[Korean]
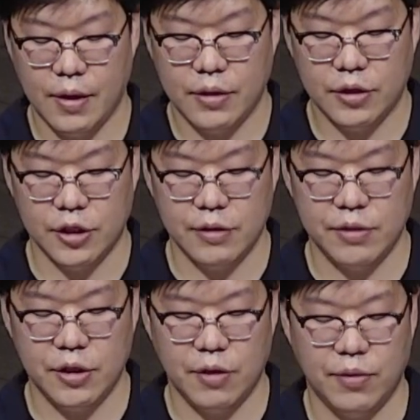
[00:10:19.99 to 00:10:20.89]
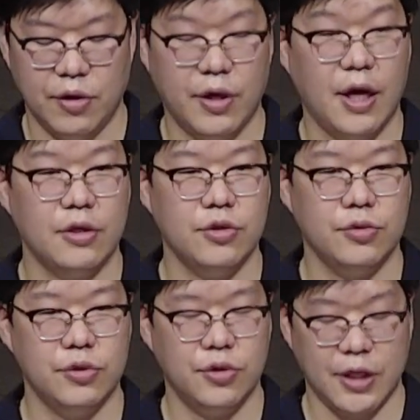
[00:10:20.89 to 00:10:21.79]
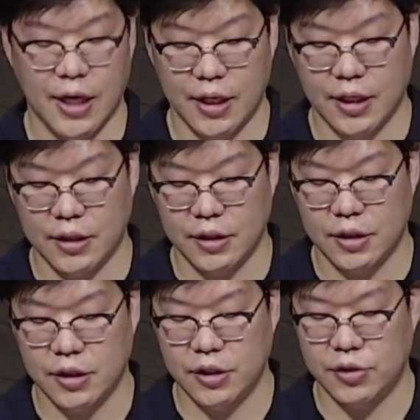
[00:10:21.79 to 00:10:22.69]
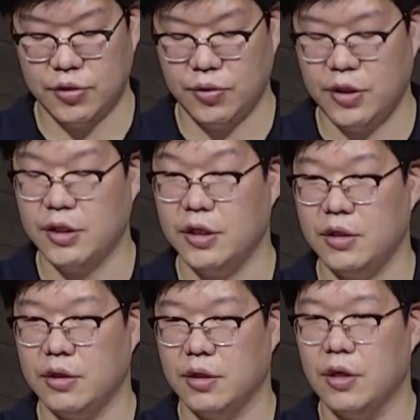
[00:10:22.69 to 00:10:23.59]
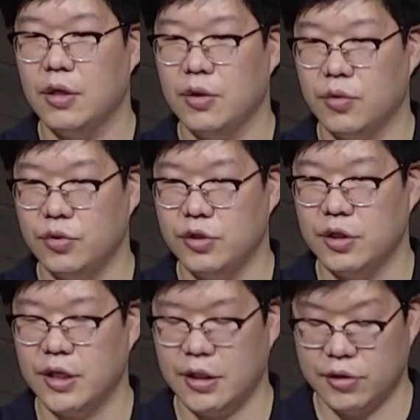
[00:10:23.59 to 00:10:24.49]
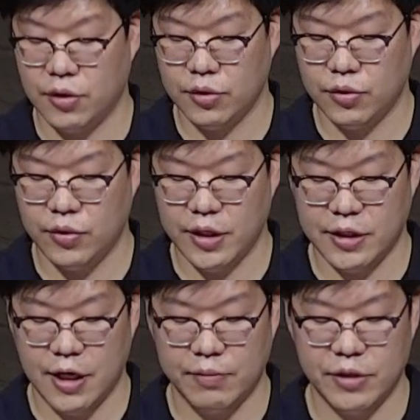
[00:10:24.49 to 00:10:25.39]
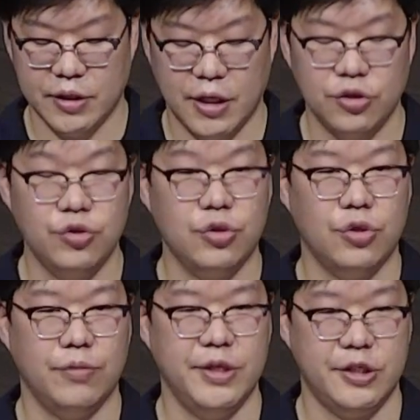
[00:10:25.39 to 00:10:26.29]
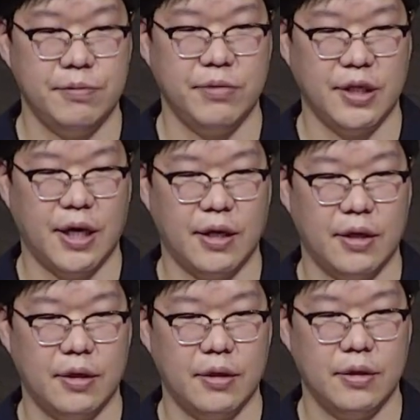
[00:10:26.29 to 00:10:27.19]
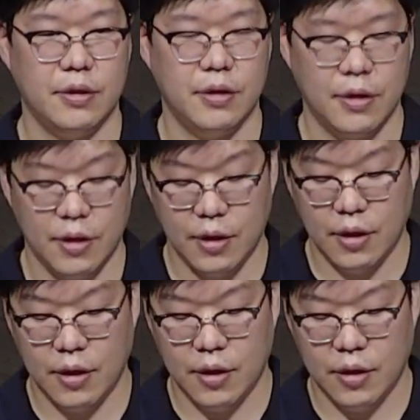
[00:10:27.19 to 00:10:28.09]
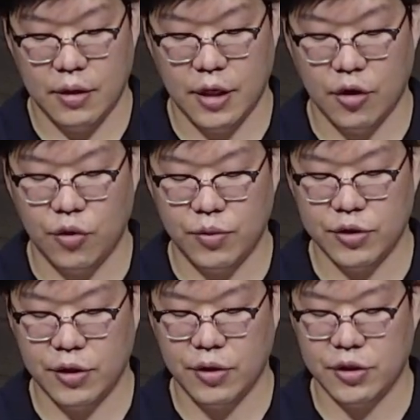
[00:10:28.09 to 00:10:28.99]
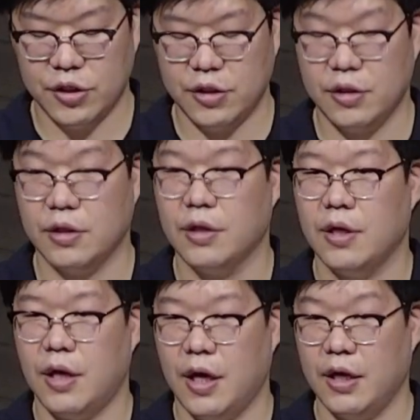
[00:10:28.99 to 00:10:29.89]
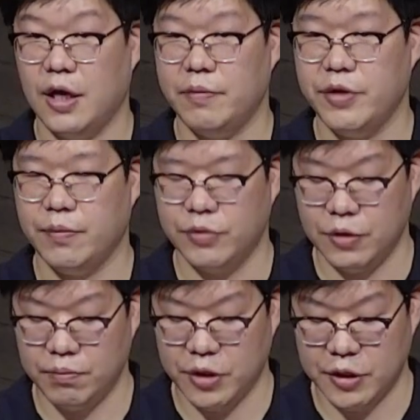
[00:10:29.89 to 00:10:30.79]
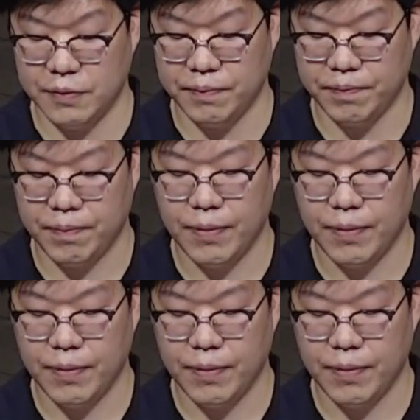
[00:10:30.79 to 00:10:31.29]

들음을 넘어 행동으로 나아가는 그리스도인이 온전한 성도의 삶을 사는 줄로 믿습니다. 야고보서 역시 행함이 없는 믿음,